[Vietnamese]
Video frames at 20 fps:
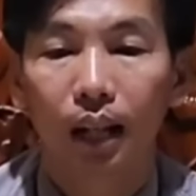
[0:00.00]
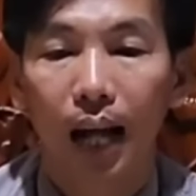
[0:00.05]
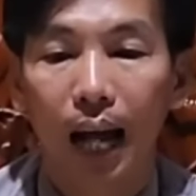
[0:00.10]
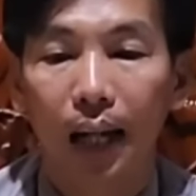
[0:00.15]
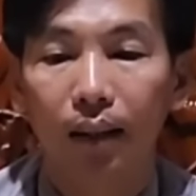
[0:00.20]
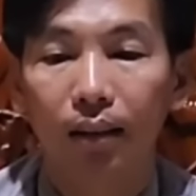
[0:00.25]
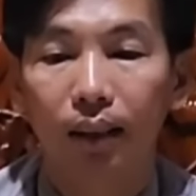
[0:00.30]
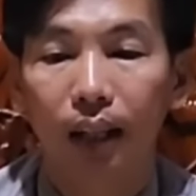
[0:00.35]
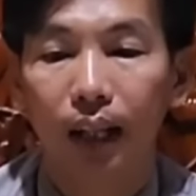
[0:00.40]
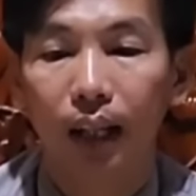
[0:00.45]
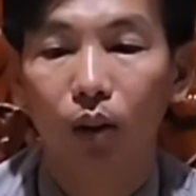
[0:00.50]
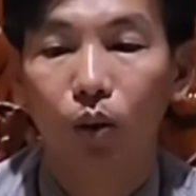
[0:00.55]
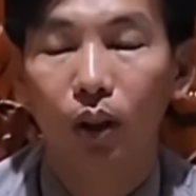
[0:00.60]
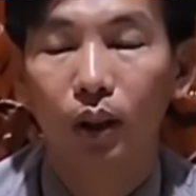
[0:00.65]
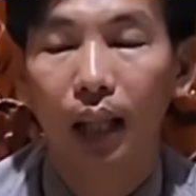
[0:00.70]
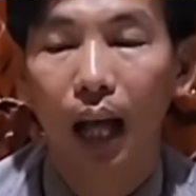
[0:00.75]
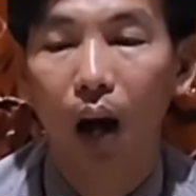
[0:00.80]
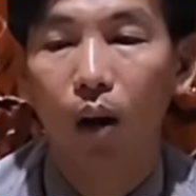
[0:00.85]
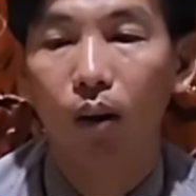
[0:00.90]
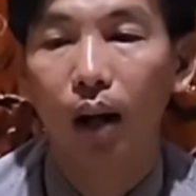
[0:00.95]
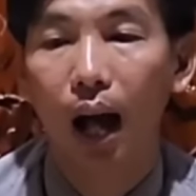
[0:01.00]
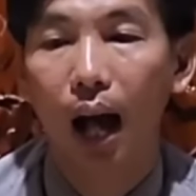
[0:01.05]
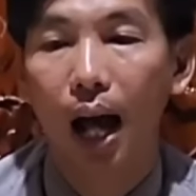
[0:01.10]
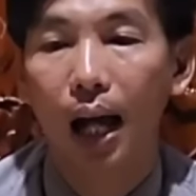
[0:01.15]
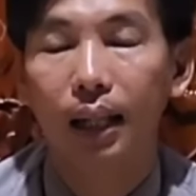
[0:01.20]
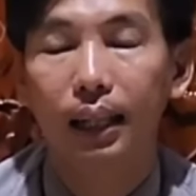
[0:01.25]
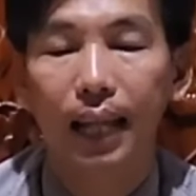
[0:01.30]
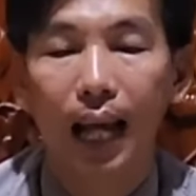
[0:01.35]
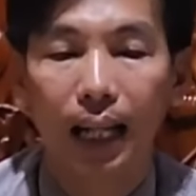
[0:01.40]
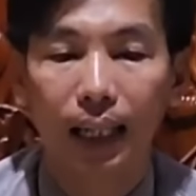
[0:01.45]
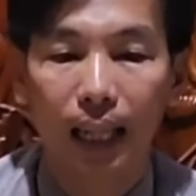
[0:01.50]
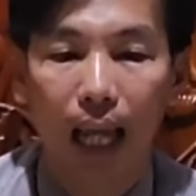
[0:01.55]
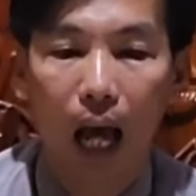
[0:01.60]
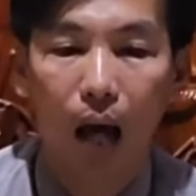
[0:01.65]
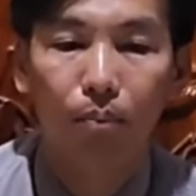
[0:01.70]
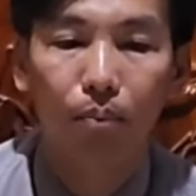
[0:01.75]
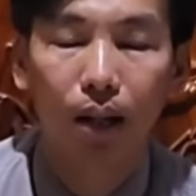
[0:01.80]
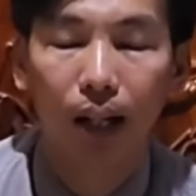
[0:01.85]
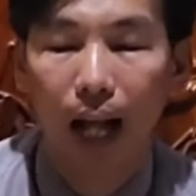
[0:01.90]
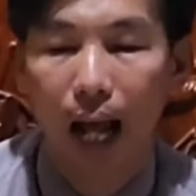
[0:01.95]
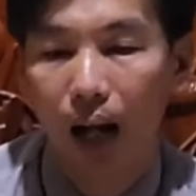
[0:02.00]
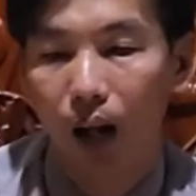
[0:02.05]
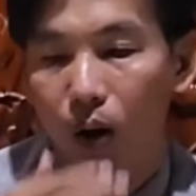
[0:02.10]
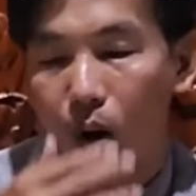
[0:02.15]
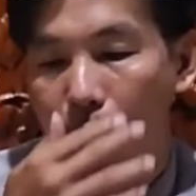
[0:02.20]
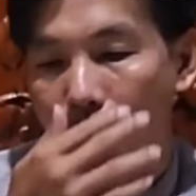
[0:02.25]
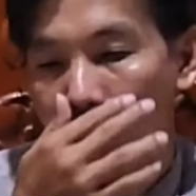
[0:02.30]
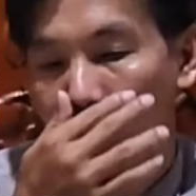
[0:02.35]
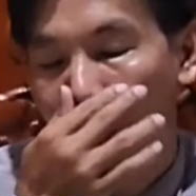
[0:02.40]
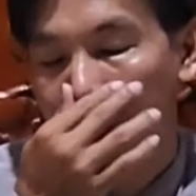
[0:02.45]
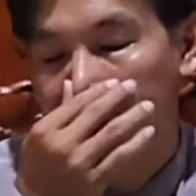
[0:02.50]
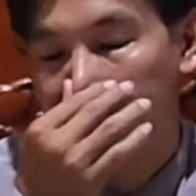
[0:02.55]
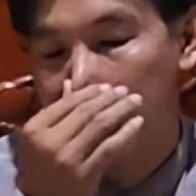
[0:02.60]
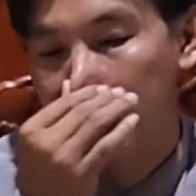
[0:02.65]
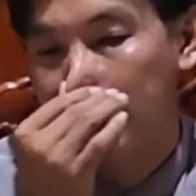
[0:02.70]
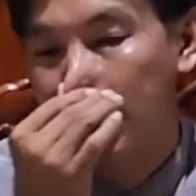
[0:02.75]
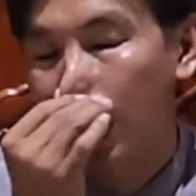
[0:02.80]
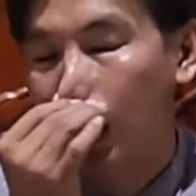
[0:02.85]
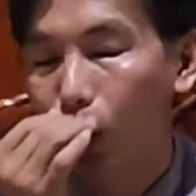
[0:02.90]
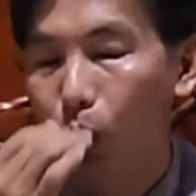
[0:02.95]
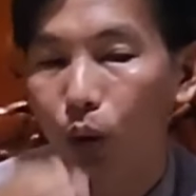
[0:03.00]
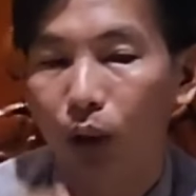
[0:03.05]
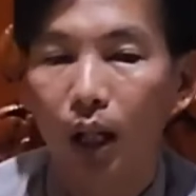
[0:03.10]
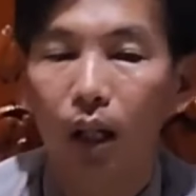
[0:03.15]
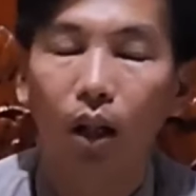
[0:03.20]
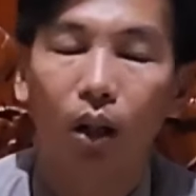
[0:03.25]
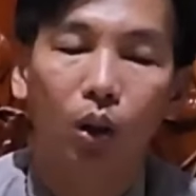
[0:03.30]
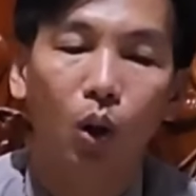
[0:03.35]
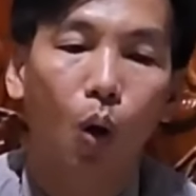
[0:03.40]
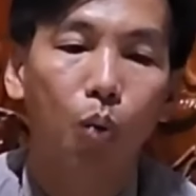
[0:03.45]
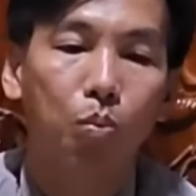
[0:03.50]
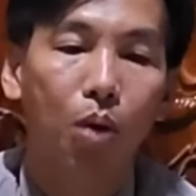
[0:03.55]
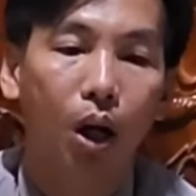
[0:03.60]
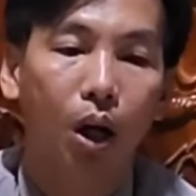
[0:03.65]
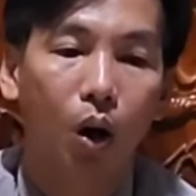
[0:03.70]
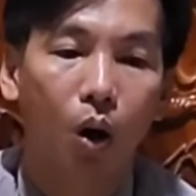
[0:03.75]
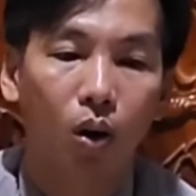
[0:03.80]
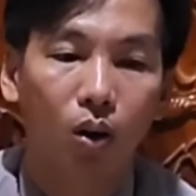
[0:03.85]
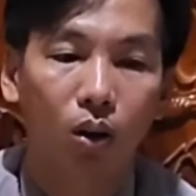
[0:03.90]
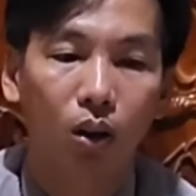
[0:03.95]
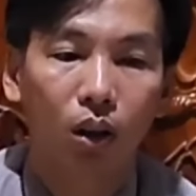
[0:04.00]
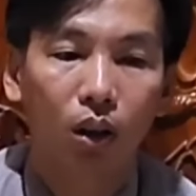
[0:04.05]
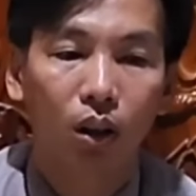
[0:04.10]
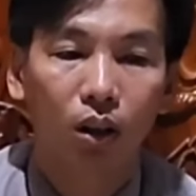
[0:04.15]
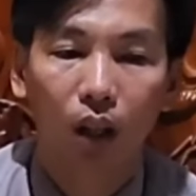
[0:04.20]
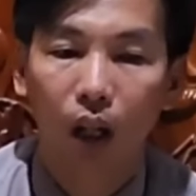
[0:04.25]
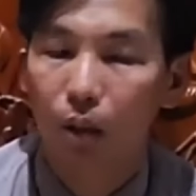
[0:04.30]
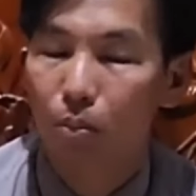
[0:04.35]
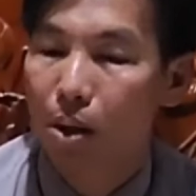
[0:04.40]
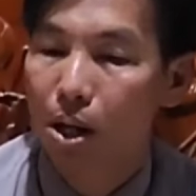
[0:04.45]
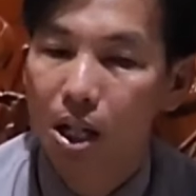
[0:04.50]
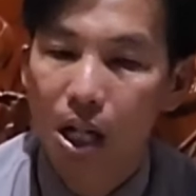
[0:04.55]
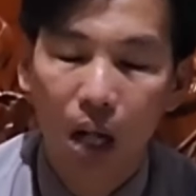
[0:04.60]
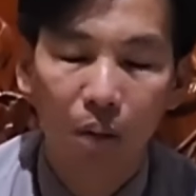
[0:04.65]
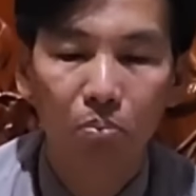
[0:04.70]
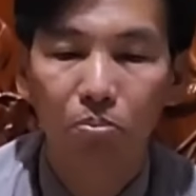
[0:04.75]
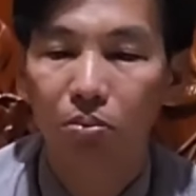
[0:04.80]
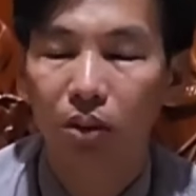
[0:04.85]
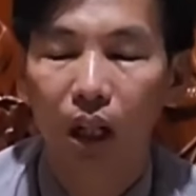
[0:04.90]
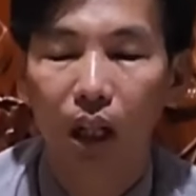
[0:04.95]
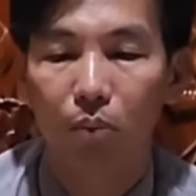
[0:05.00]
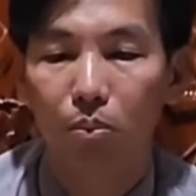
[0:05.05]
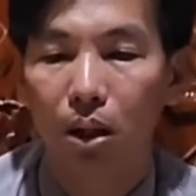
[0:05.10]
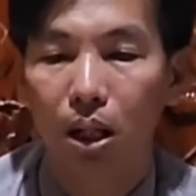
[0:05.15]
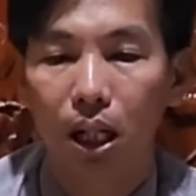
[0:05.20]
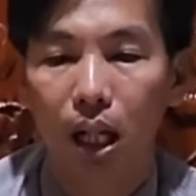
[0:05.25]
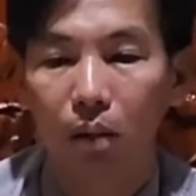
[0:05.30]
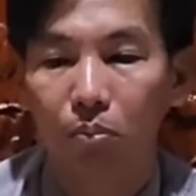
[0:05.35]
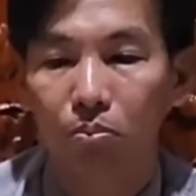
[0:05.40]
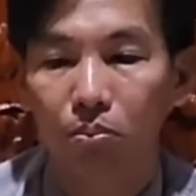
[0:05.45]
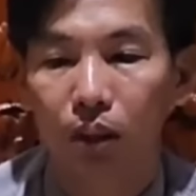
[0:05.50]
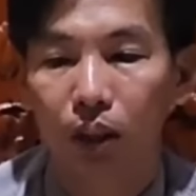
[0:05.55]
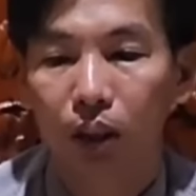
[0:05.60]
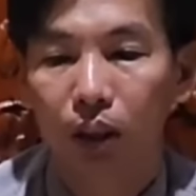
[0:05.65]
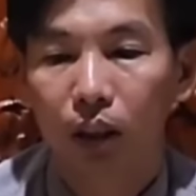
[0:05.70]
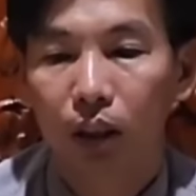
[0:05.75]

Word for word: hai người này quốc tạo đã gia chạm và đã có nói chuyện tới lui rất là tốt bà con từ bi lắm từ bi lắm